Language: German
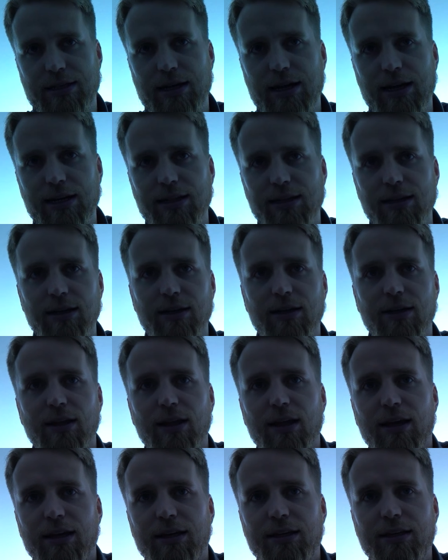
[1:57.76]
Sign.
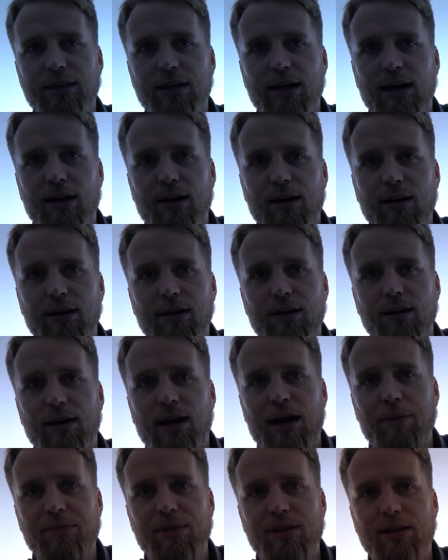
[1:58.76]
Hier
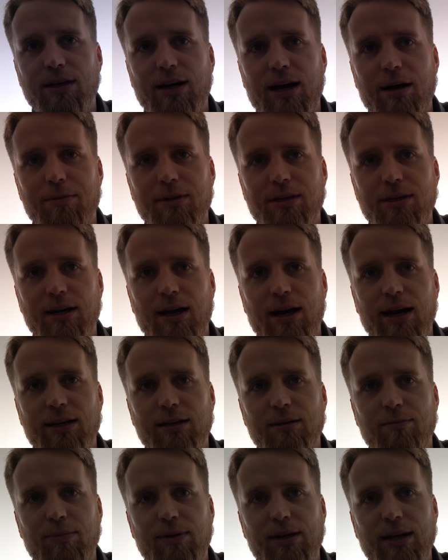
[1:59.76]
habt ihr, habe ich hier
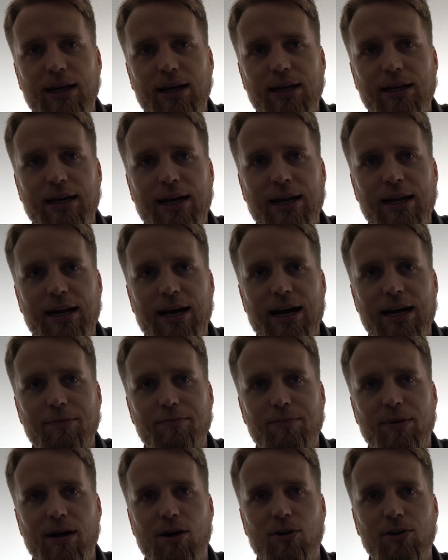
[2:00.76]
eine Play
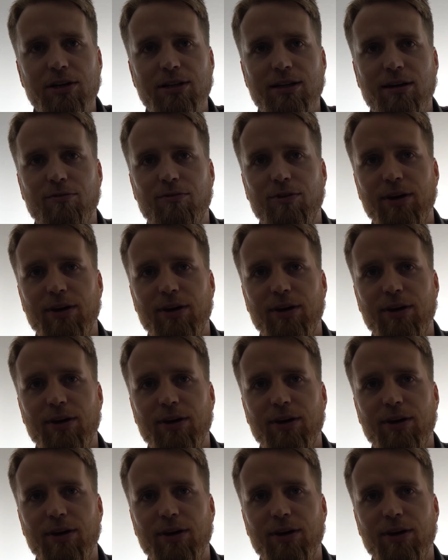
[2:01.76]
Lightbar und hinterm